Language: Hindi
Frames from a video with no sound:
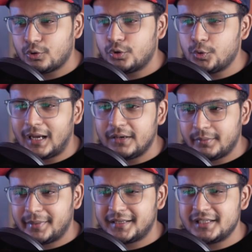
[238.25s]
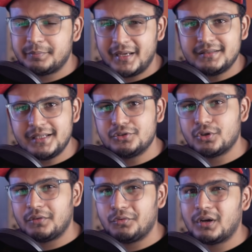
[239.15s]
कोई कोई अल्फ़ाबेट की स्पेसिंग
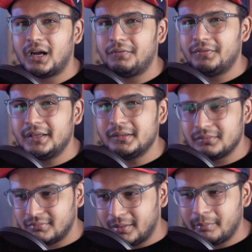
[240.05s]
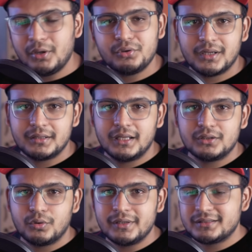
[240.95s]
जो है वो काफ़ी लंबी हो जाती
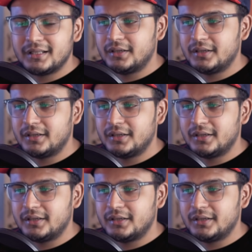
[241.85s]
है तो इस